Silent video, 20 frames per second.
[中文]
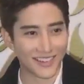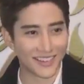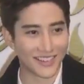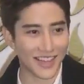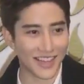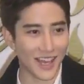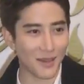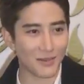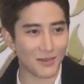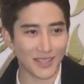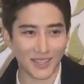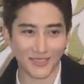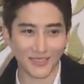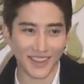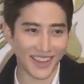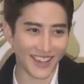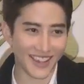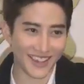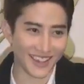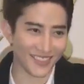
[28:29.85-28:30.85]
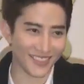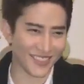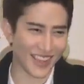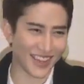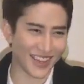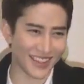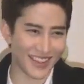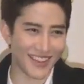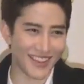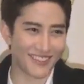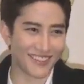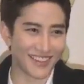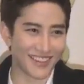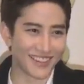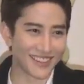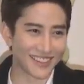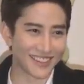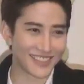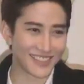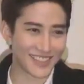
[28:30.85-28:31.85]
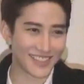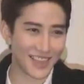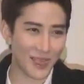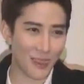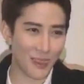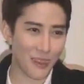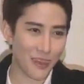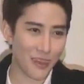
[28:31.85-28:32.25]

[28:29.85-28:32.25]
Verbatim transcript: 那皮没拍过，能吗？他其